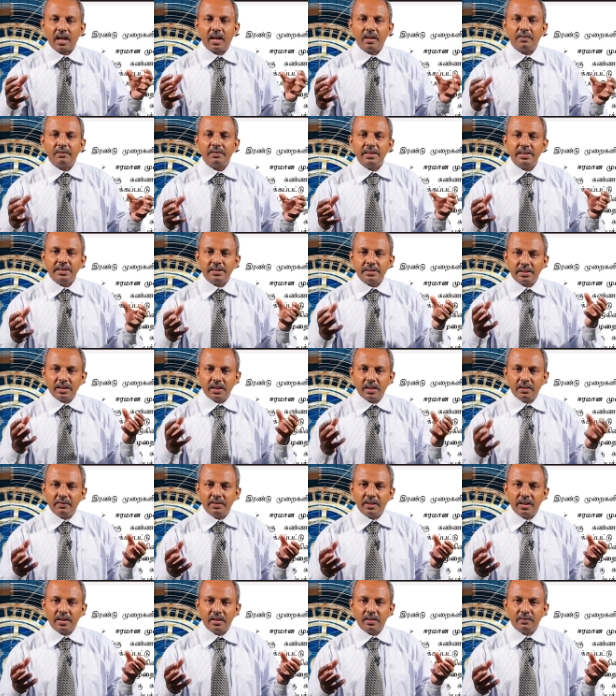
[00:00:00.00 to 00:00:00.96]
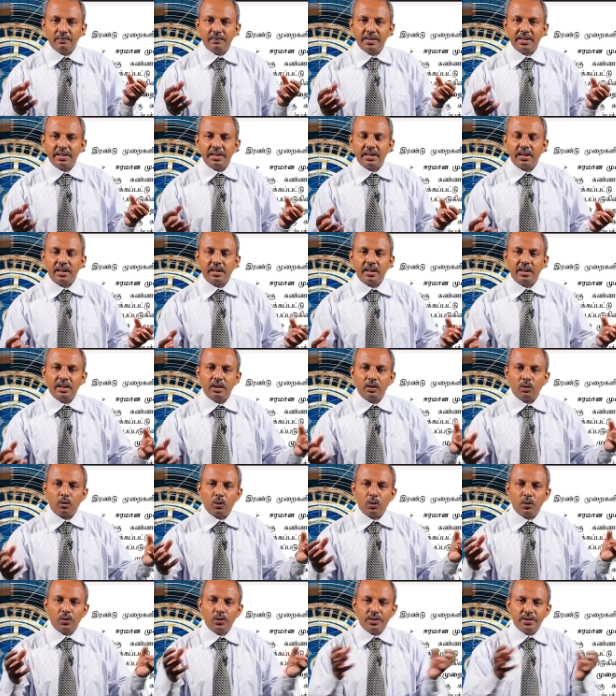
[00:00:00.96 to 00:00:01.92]
அவை தேவையான விகிதங்களில்
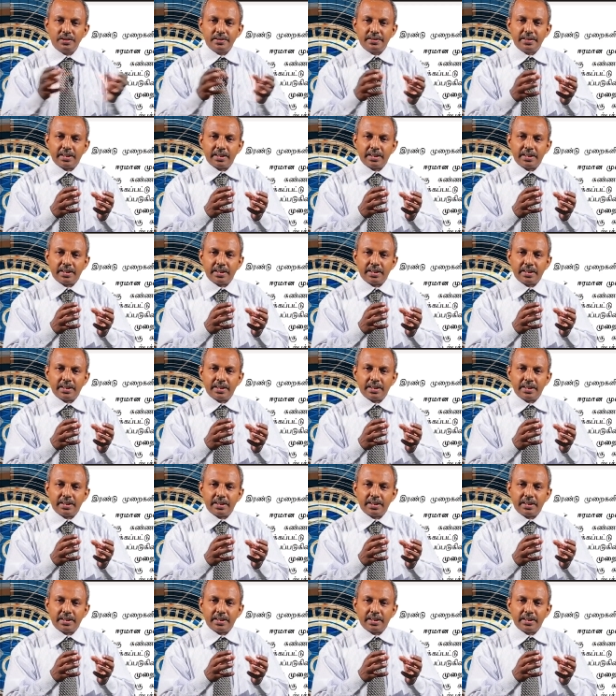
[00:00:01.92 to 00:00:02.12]
ஒன்று